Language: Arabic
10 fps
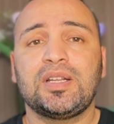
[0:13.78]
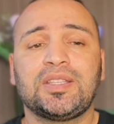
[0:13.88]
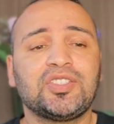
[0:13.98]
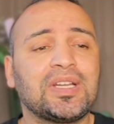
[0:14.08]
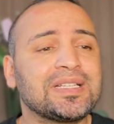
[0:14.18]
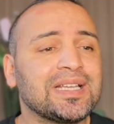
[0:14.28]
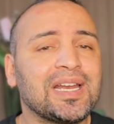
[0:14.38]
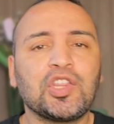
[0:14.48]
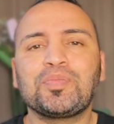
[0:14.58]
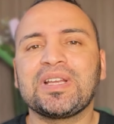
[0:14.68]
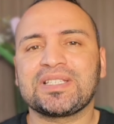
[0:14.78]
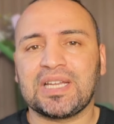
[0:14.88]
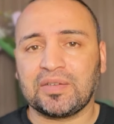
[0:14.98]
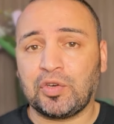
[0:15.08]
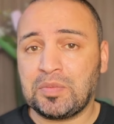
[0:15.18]
التجار الصغار هذوما
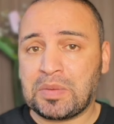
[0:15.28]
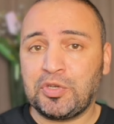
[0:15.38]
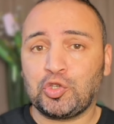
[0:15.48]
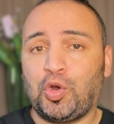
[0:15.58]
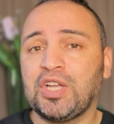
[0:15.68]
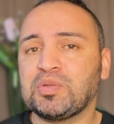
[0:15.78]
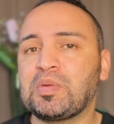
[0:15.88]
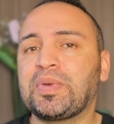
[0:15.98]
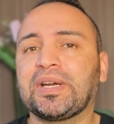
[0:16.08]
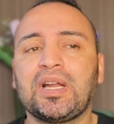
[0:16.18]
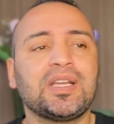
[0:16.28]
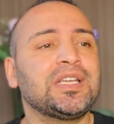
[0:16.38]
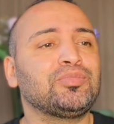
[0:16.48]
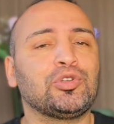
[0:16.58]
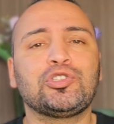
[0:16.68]
يصرفوا لما بيشروا حاجه من برا
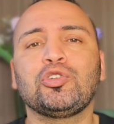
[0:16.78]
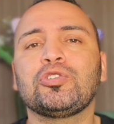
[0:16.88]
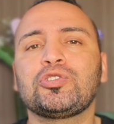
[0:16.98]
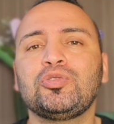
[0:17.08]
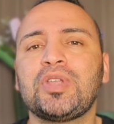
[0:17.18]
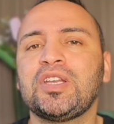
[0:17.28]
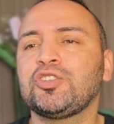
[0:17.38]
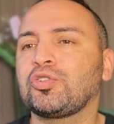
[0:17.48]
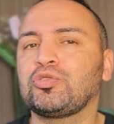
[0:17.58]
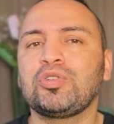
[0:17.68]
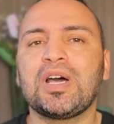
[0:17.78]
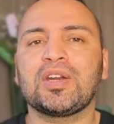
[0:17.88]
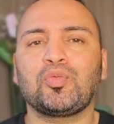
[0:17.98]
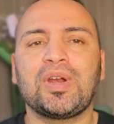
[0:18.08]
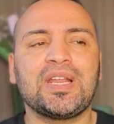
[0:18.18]
يمشوا للسوق السوداء يشروا
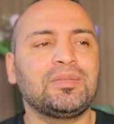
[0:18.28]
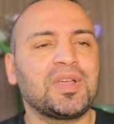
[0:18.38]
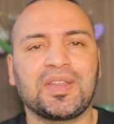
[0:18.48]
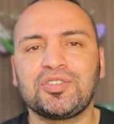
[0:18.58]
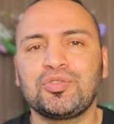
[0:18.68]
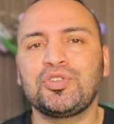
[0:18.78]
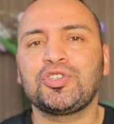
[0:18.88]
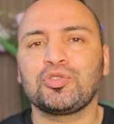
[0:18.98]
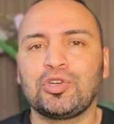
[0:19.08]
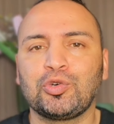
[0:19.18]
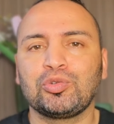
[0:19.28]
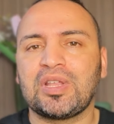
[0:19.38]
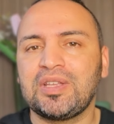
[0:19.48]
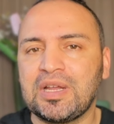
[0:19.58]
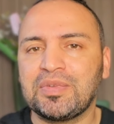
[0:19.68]
دولار ولا مثلا يشروا يشروا الكروت
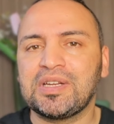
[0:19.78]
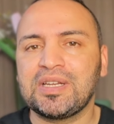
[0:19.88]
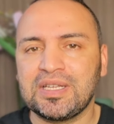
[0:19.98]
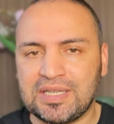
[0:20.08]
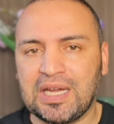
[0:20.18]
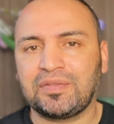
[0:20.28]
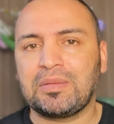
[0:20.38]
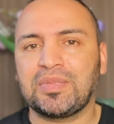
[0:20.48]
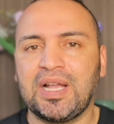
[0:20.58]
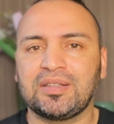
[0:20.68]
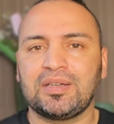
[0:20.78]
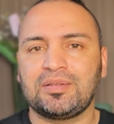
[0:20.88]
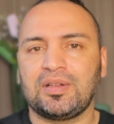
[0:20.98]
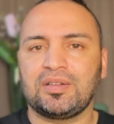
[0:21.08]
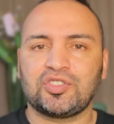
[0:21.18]
هذينا من الناس عرفنا متاعات
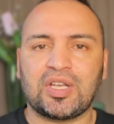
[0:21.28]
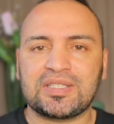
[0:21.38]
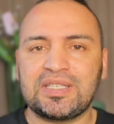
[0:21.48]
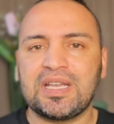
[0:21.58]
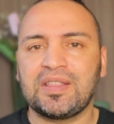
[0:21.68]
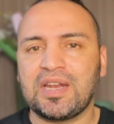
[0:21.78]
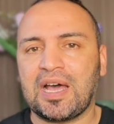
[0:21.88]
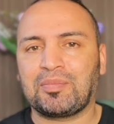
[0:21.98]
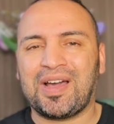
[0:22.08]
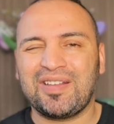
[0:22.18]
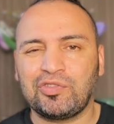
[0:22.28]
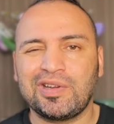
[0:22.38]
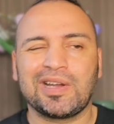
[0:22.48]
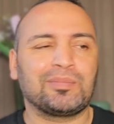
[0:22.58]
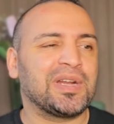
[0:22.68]
الشخصيه هذينا 4000
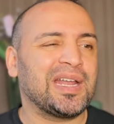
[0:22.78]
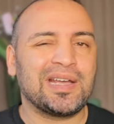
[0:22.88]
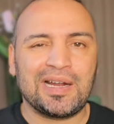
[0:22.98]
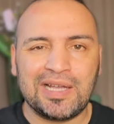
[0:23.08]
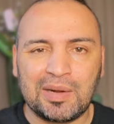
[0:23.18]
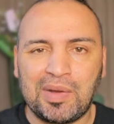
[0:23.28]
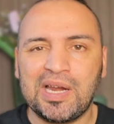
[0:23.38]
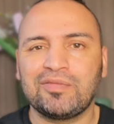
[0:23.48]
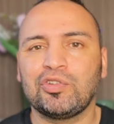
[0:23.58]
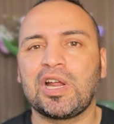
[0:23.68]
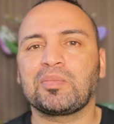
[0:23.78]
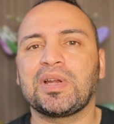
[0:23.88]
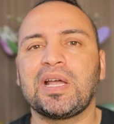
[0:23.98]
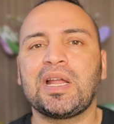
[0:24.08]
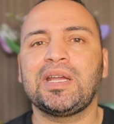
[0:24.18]
دولار من هنا على 4000 دولار
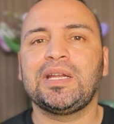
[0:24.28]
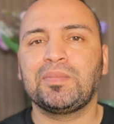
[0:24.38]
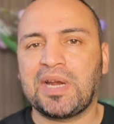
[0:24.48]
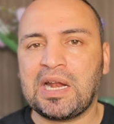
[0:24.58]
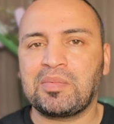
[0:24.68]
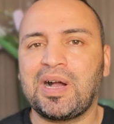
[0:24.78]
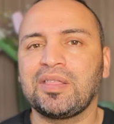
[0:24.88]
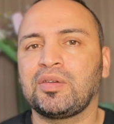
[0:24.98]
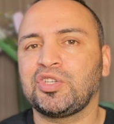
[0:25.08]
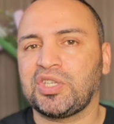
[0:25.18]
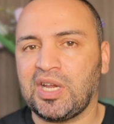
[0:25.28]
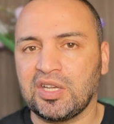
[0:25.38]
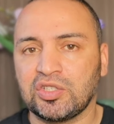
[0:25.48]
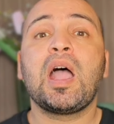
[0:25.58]
من هنا يلمن على بعضهم ويشري هذا